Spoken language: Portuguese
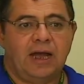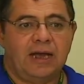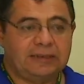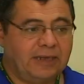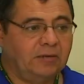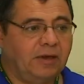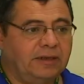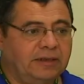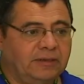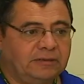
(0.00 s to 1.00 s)
Até agora,
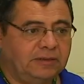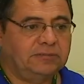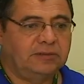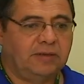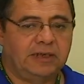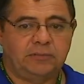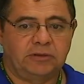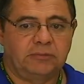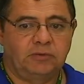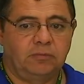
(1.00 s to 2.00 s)
né, nós temos tido uma
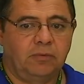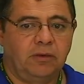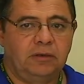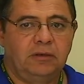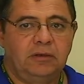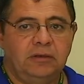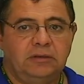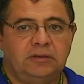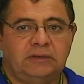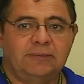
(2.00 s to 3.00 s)
resposta muito boa,
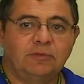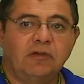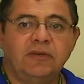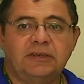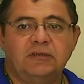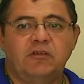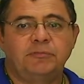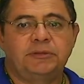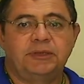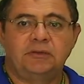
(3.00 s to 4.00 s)
nós já temos
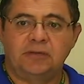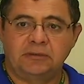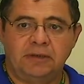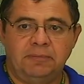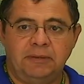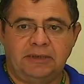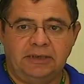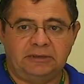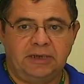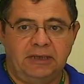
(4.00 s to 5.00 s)
99% do nosso rebanho
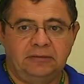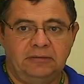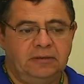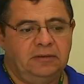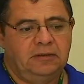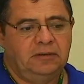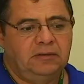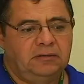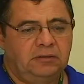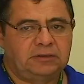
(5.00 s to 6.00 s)
cadastrado,
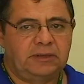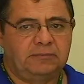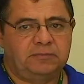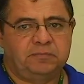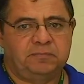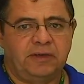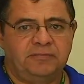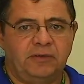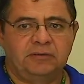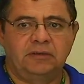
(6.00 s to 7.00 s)
nós temos é,
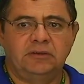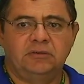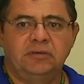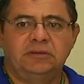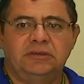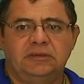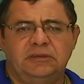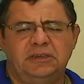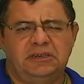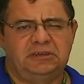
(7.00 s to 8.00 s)
faltando em torno de,
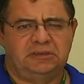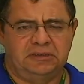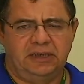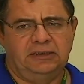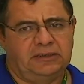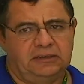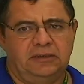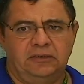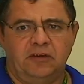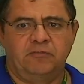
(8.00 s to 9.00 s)
de
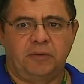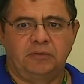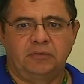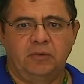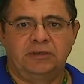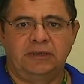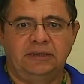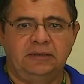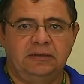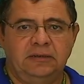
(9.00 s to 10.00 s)
39 produtores
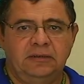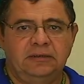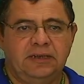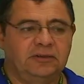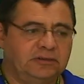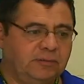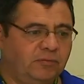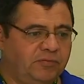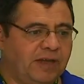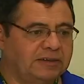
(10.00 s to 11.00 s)
ainda, né, nós
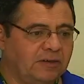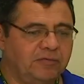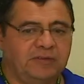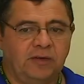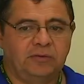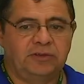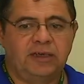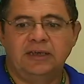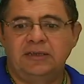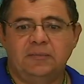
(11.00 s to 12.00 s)
temos até o final do
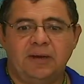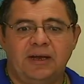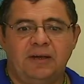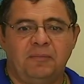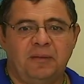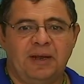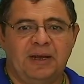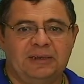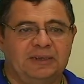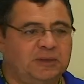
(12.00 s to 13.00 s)
dia ainda
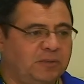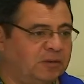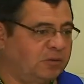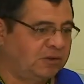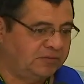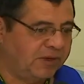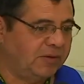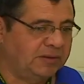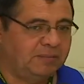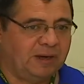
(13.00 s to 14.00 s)
para que esses produtores
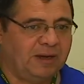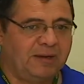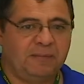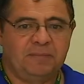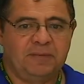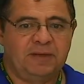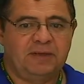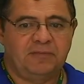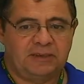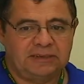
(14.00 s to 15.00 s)
venham aqui para
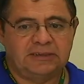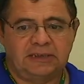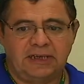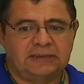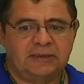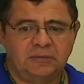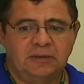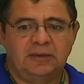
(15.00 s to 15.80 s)
fazer a declaração.